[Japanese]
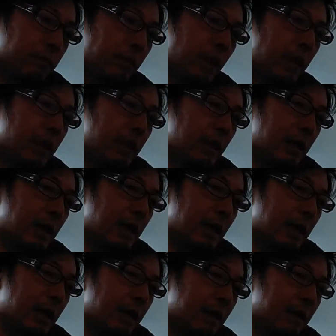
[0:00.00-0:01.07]
で、
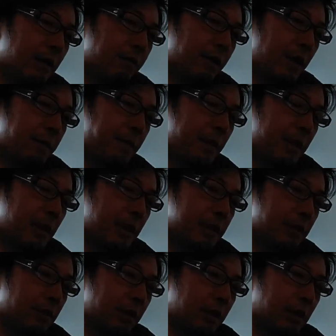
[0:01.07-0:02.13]
えー、フィリピンにい
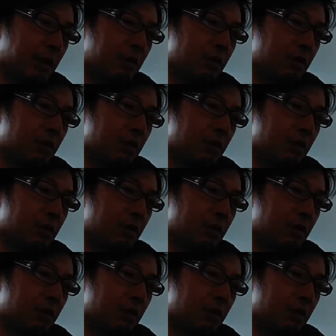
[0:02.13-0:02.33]
らっしゃる方から